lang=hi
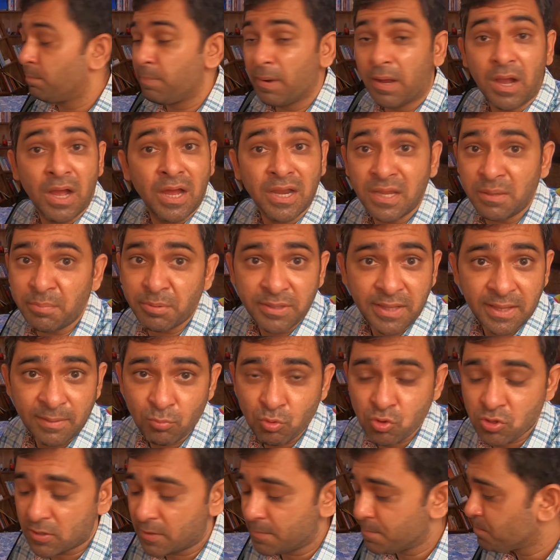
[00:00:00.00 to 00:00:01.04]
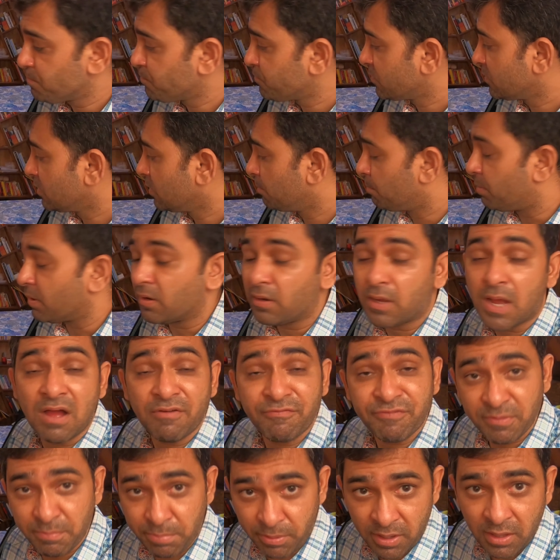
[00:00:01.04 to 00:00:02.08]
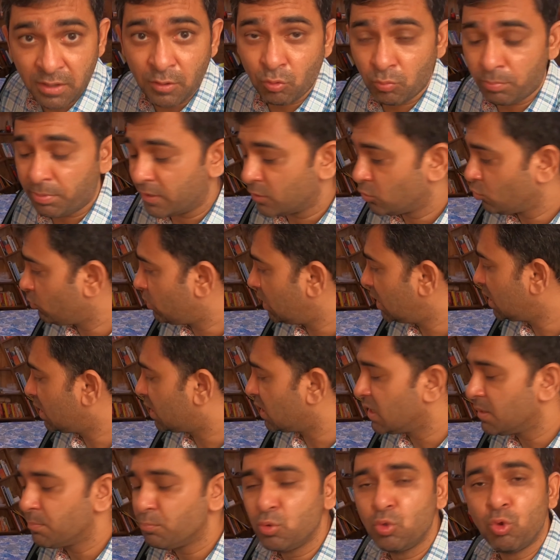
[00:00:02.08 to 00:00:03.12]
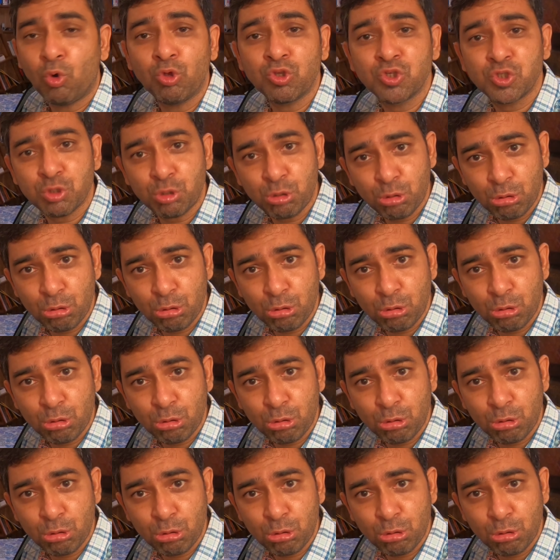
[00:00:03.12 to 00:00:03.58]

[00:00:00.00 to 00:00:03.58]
पक्का नहीं पता है मुझे पर काफ़ी बड़ा ग्रुप है तो कल करीब 200